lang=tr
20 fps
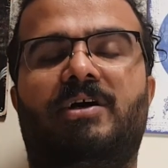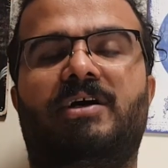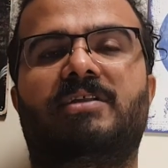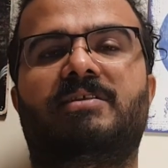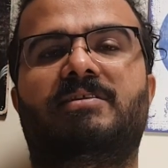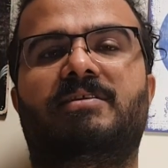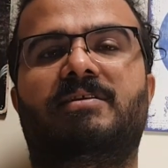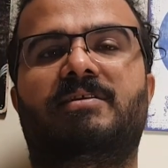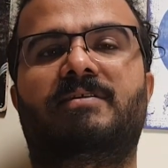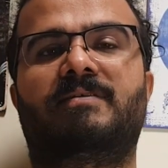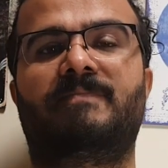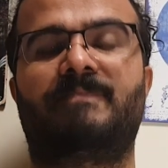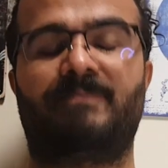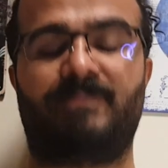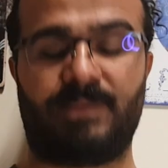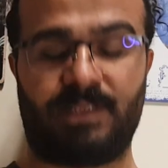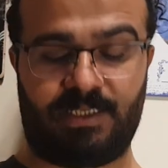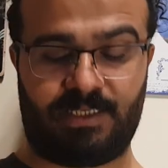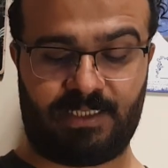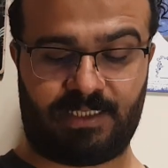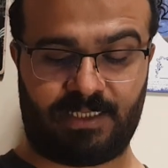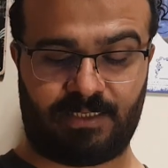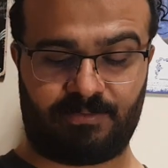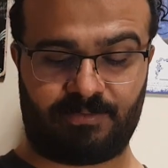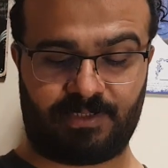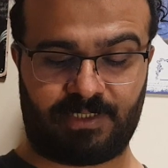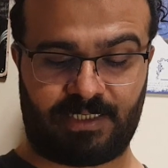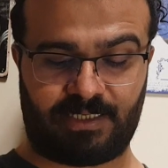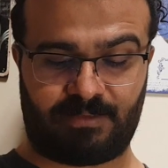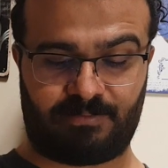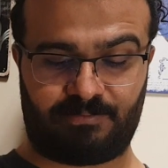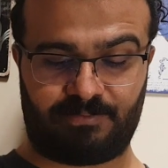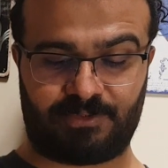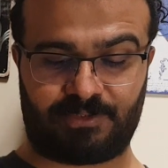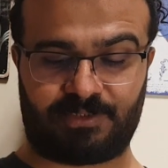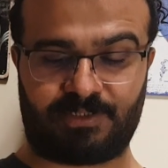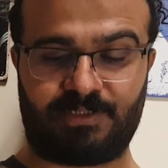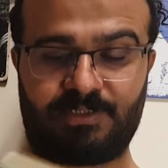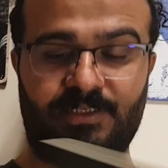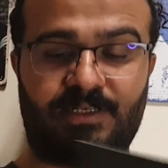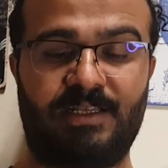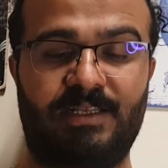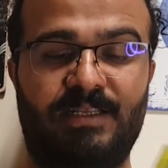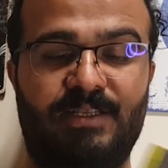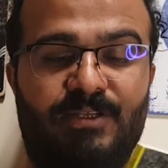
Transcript: adlı kitabında yapmıştır.